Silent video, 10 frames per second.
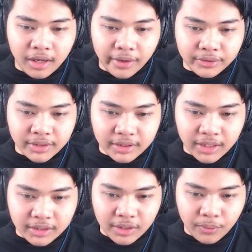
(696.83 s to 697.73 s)
Harus dari
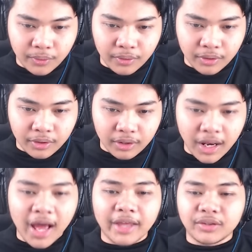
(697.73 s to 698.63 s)
jarak jauh.
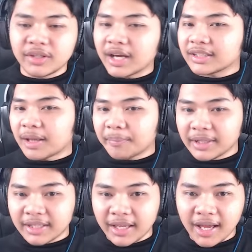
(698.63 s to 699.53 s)
Nah itu dia
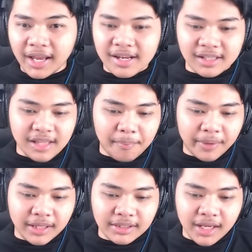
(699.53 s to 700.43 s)
ketapelnya ya Ada
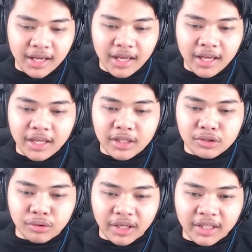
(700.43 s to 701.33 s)
ketapelnya okay. Ini
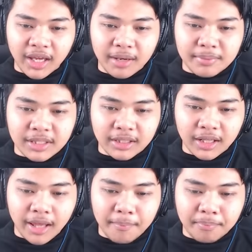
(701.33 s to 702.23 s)
suriken bisa kita
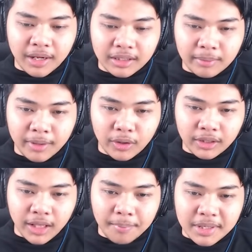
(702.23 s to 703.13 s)
lempar Tapi kalau kita
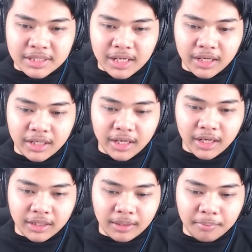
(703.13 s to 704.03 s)
lempar sekali dia
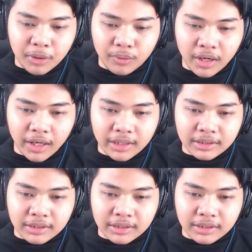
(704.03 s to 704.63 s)
nanti berkurang guys